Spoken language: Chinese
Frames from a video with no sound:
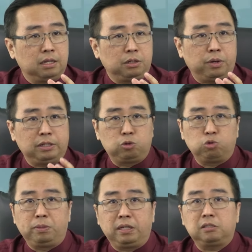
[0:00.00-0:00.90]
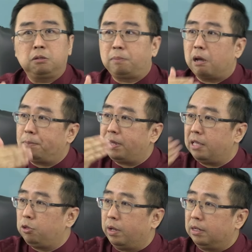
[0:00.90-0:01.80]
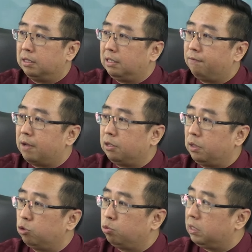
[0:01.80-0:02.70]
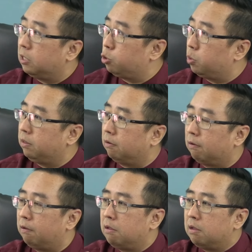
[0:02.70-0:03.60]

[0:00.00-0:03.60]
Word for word: 原住民就是比较偏远的地方，原住民的村哦，